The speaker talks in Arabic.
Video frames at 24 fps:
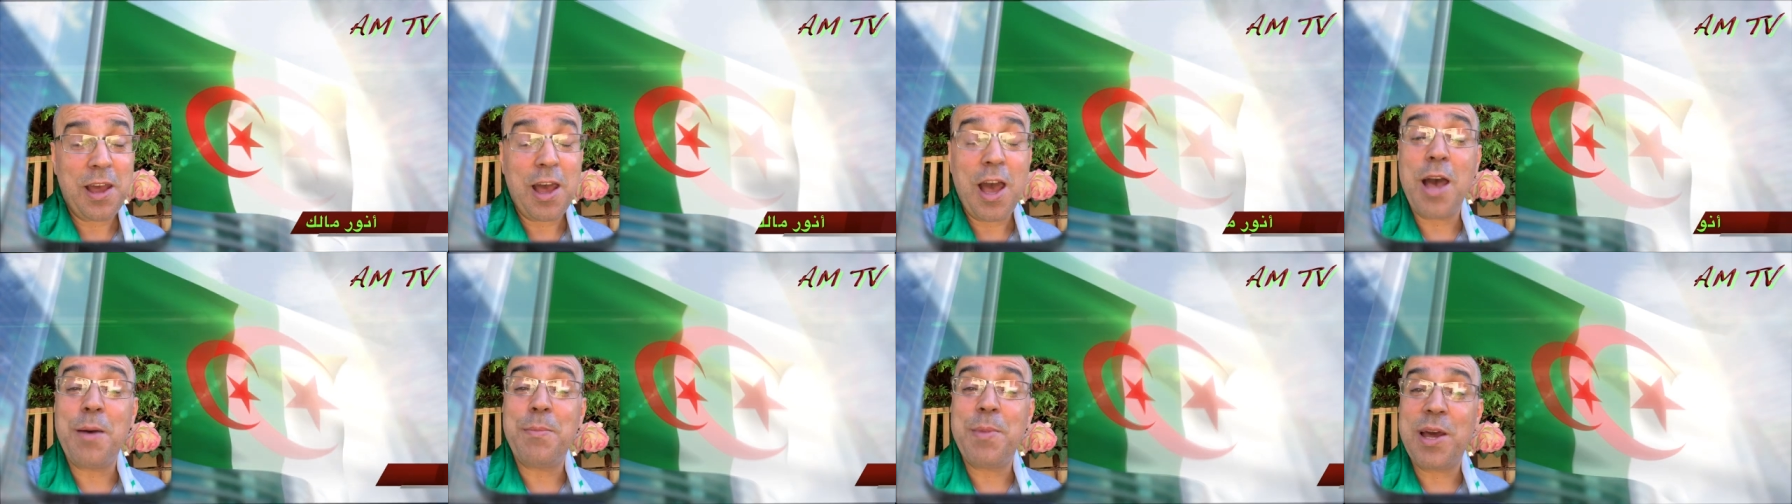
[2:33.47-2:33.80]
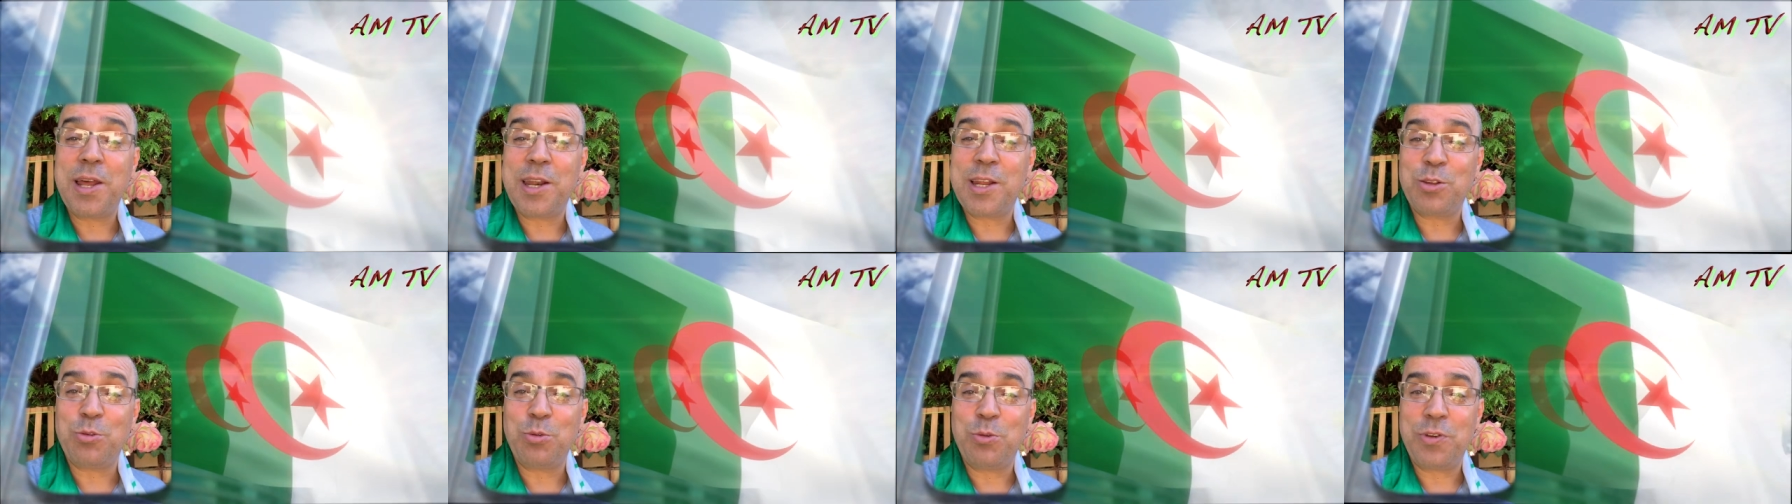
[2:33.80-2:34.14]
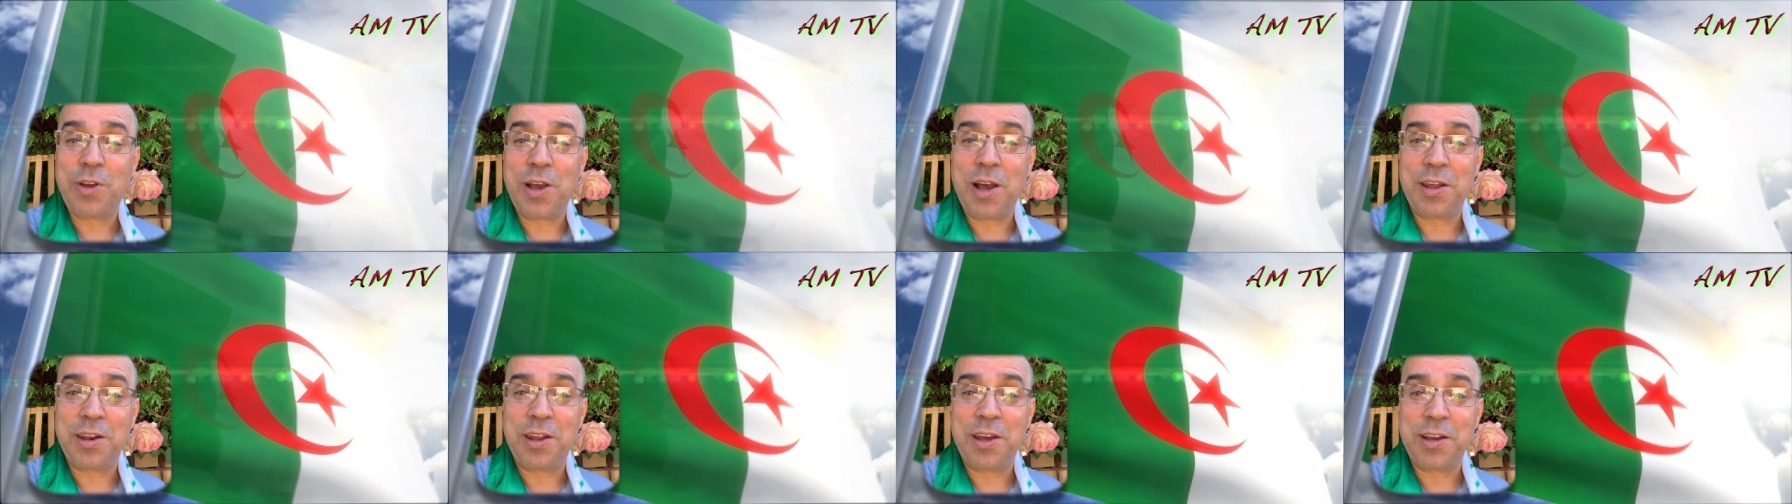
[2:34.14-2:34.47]
أمانة
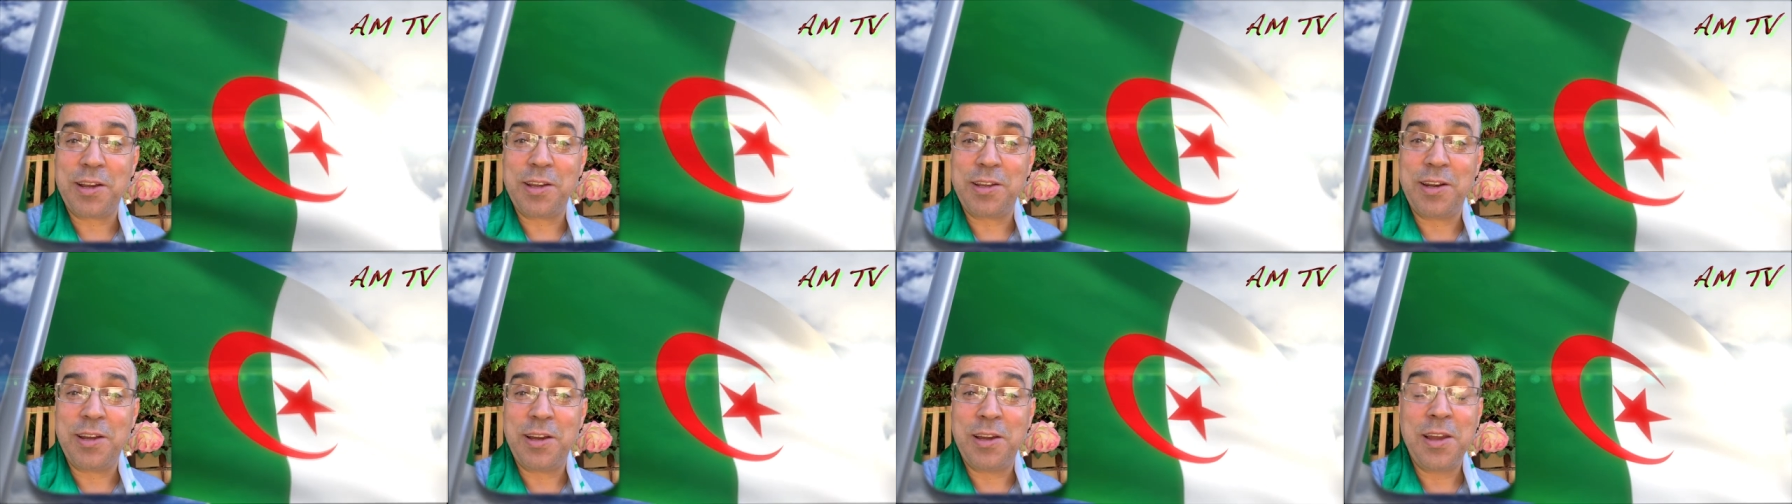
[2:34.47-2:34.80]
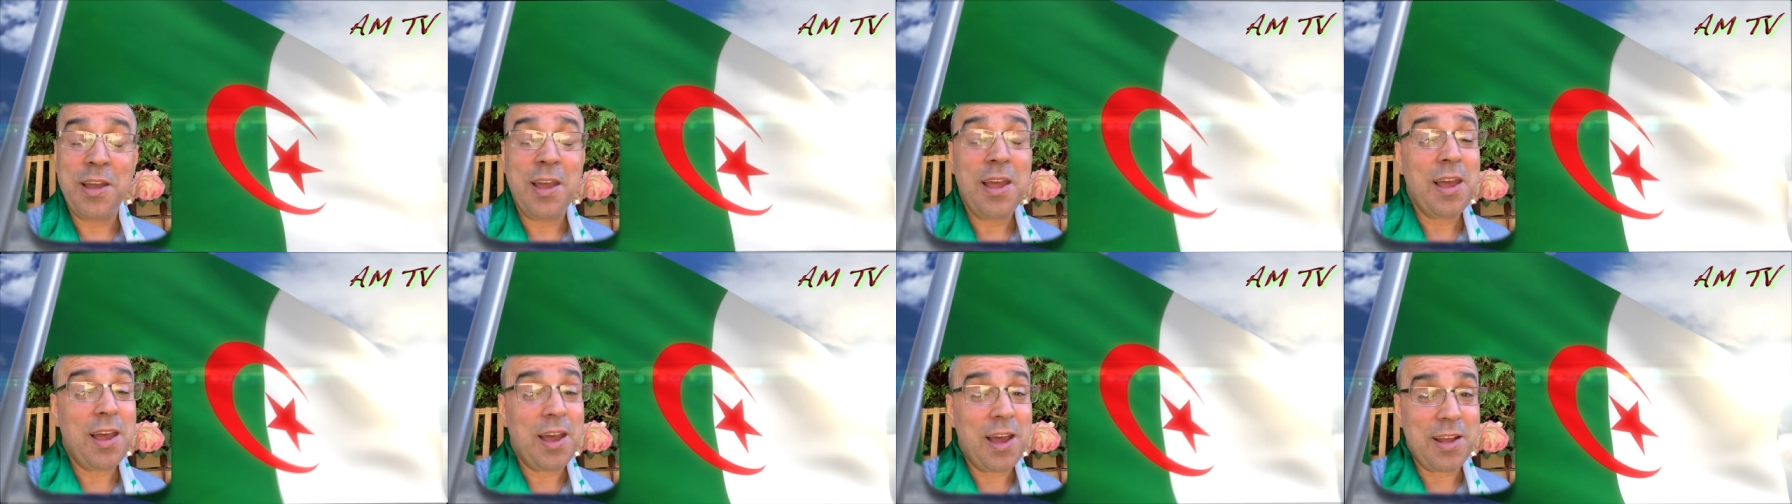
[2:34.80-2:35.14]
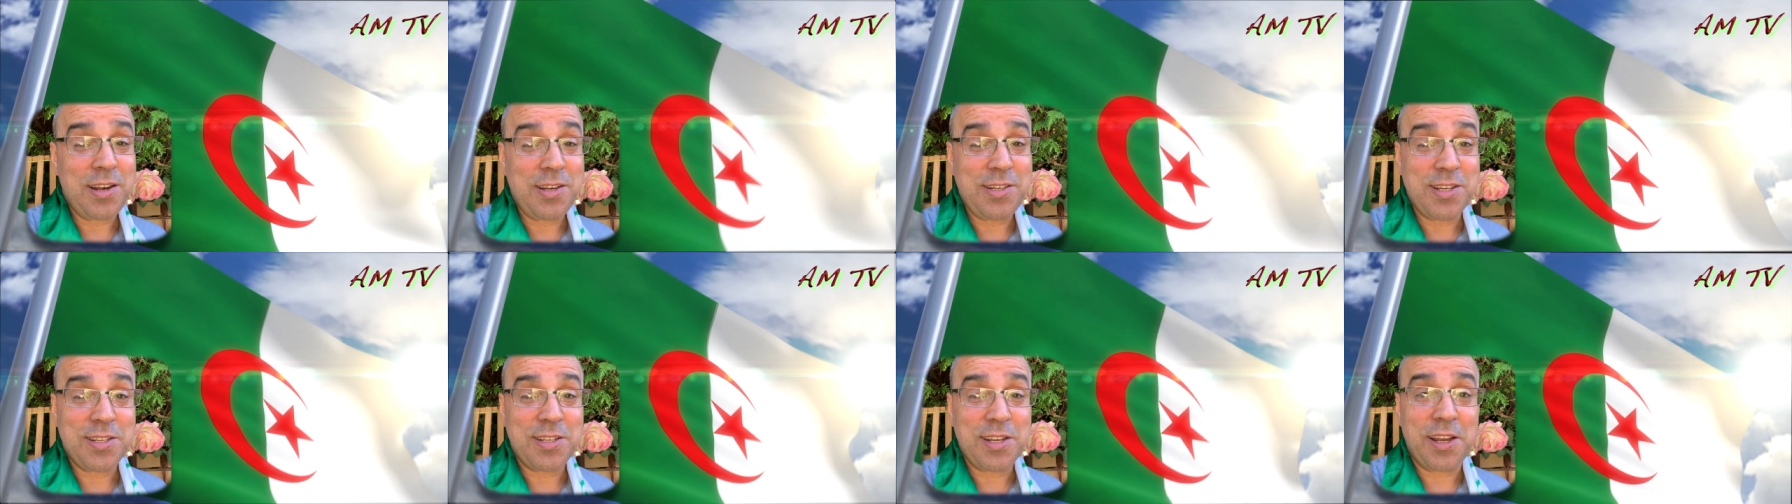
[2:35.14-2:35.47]
في أعناقنا
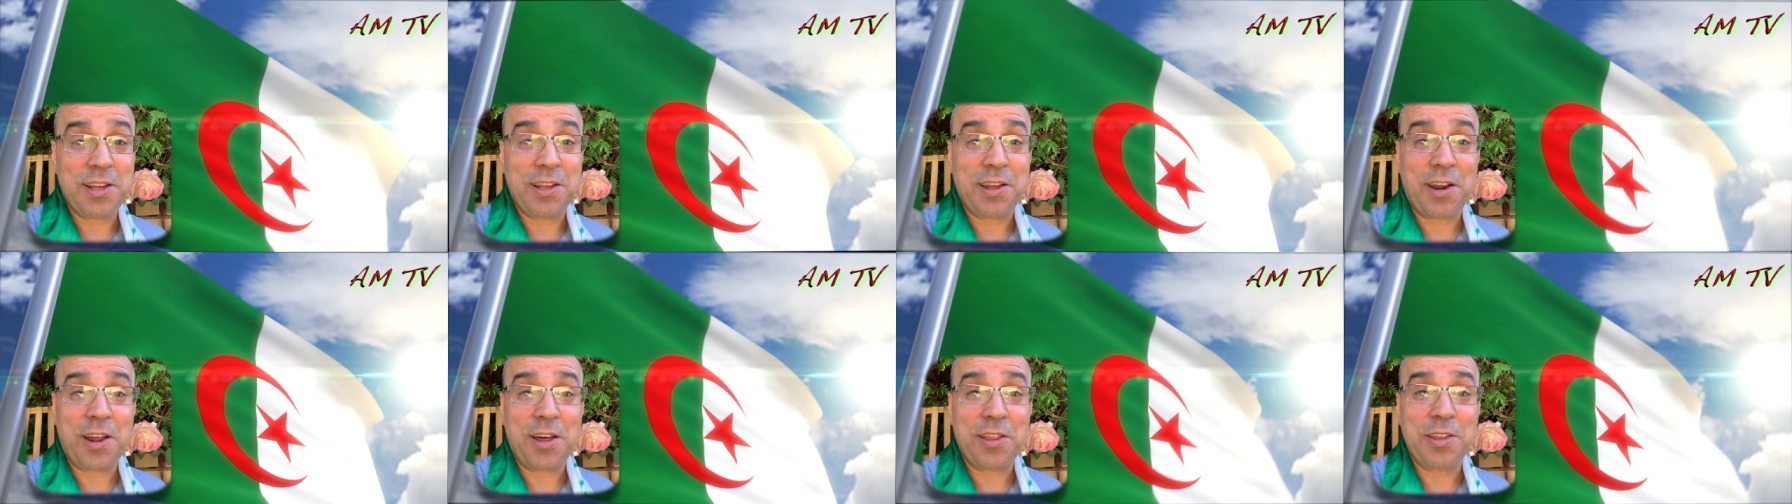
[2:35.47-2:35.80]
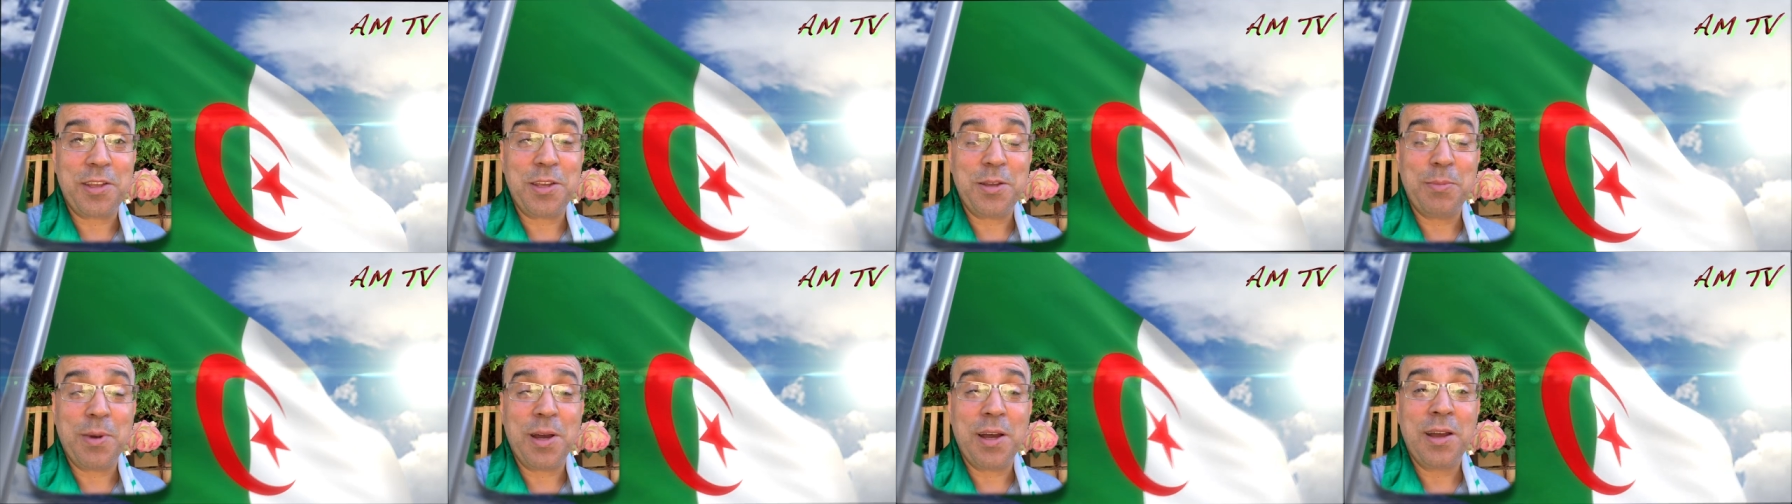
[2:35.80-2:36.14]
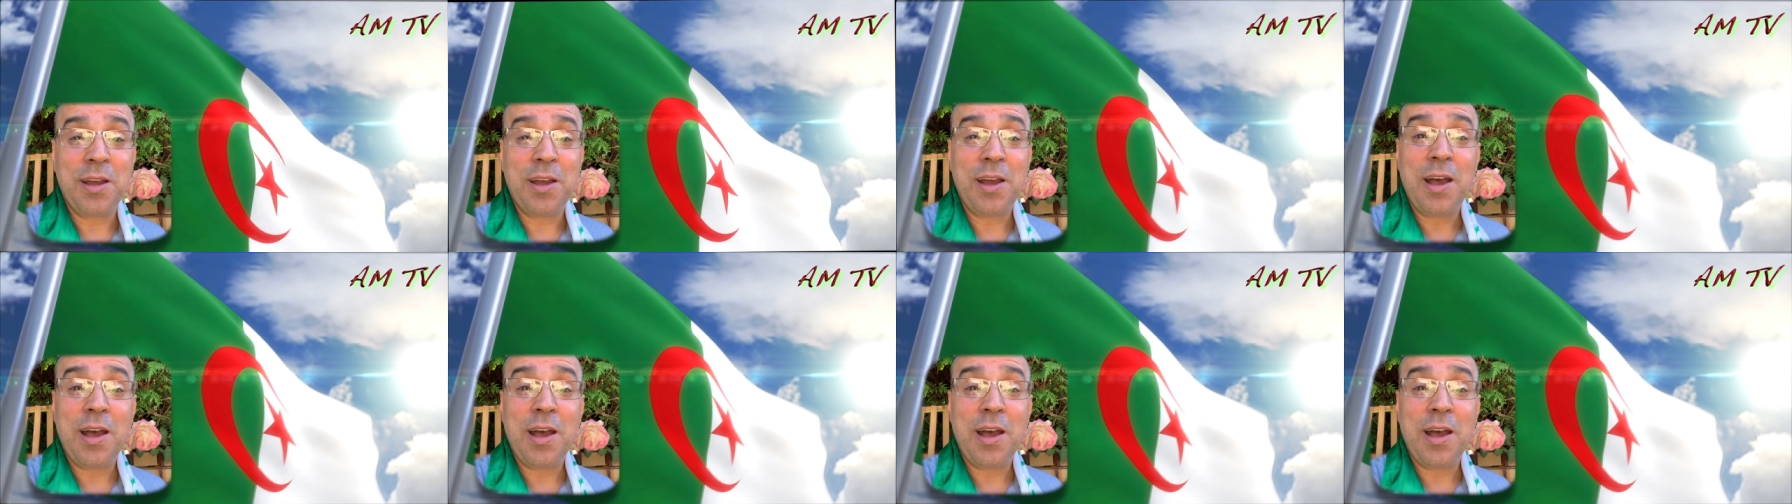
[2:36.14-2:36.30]
الجزائر عظيمة